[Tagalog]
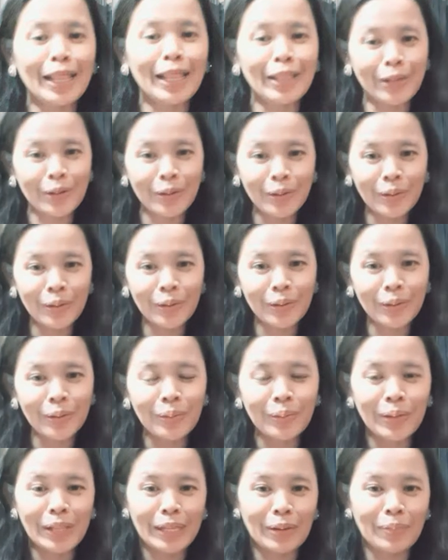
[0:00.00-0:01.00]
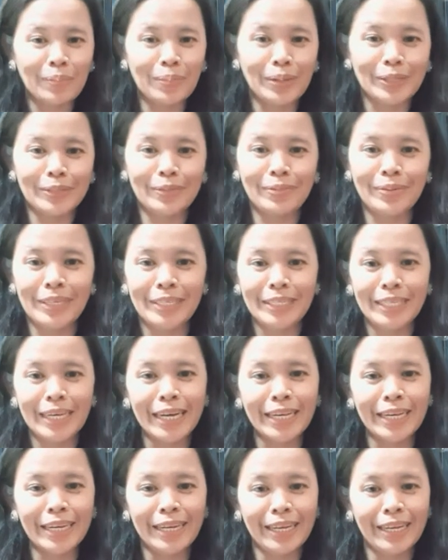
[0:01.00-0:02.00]
Hello! Welcome back to my
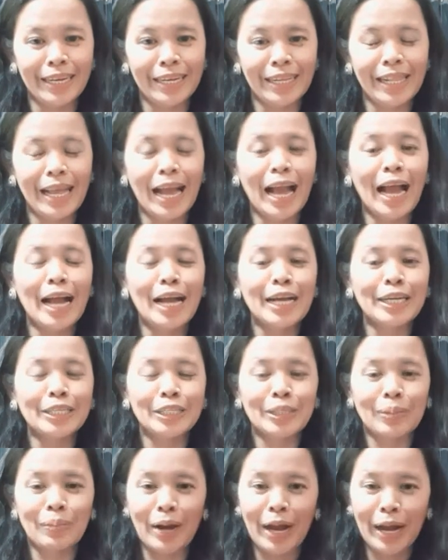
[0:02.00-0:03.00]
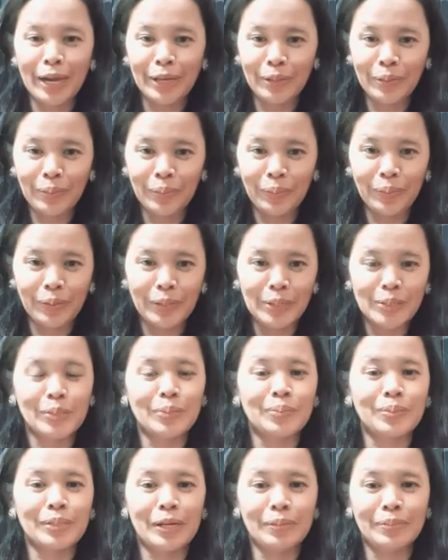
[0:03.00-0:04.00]
channel! Sa mga hindi pa po
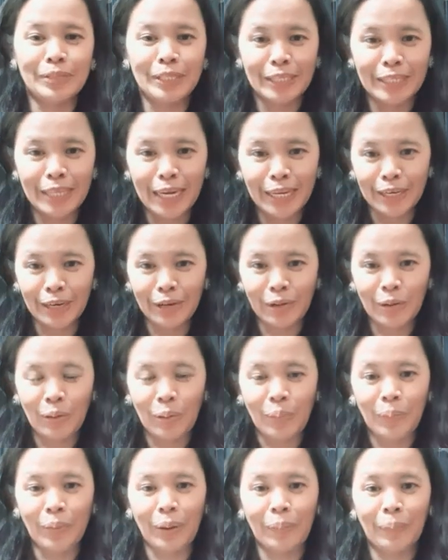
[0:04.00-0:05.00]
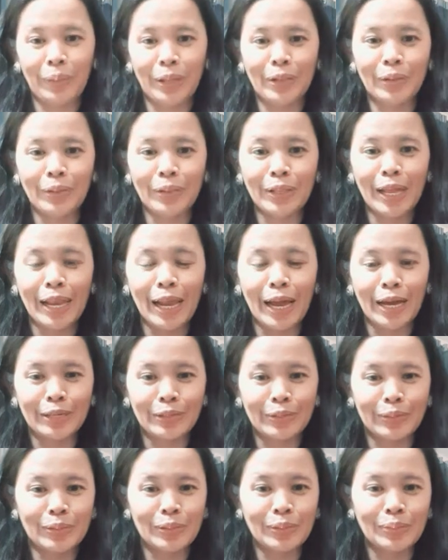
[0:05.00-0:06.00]
nag-subscribe sa channel ko, pakapindot na lang
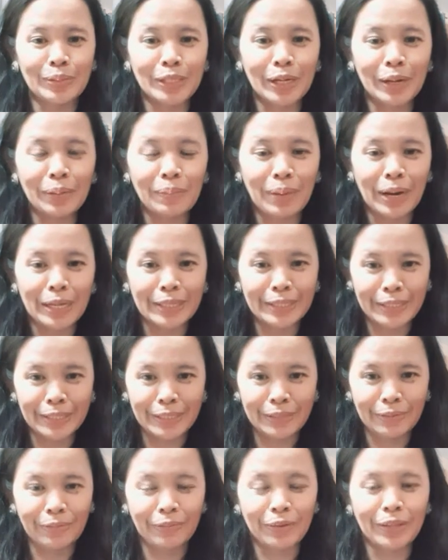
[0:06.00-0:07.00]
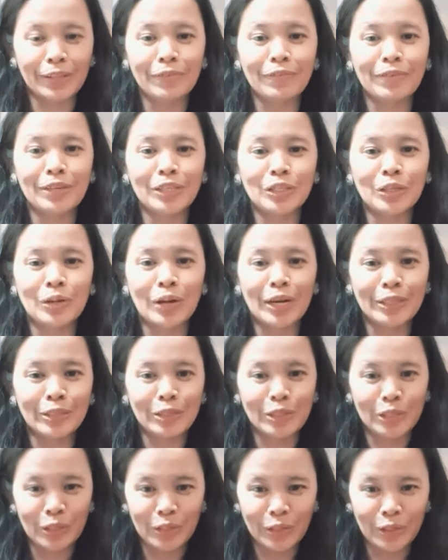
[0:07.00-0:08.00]
yung subscribe button sa baba ng video at
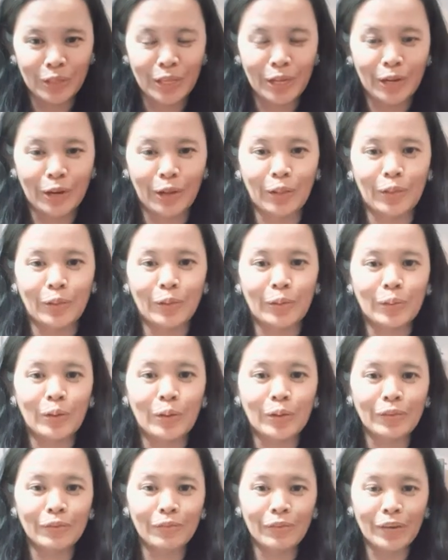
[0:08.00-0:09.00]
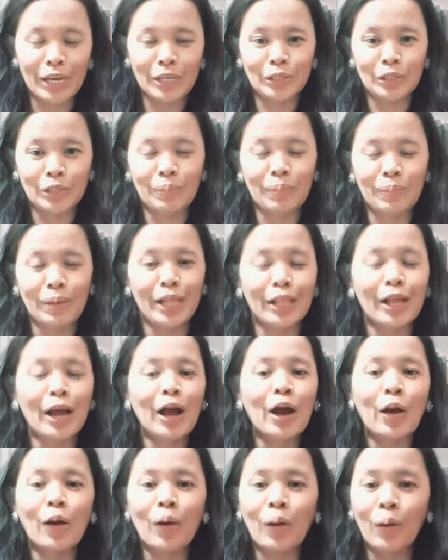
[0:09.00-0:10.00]
isunod na rin yung notification bell
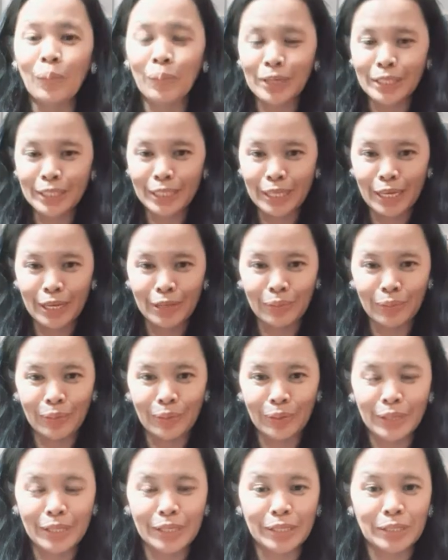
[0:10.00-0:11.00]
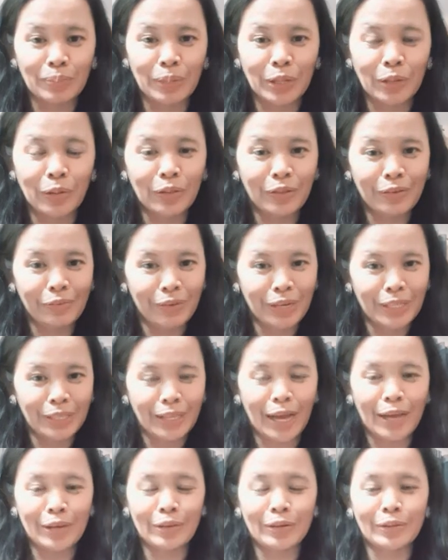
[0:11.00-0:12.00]
upang sa ganoon is ma-notify
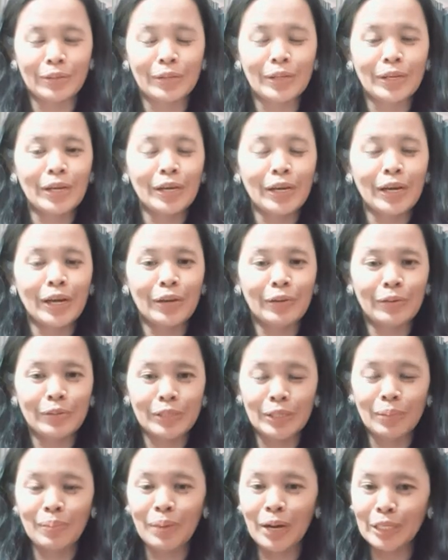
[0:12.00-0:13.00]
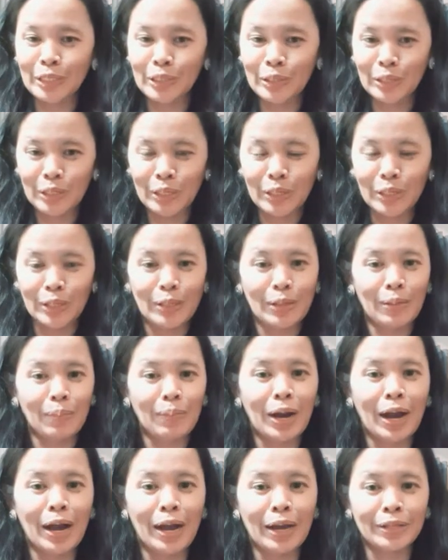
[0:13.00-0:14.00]
tayo kayo sa mga susunod na mga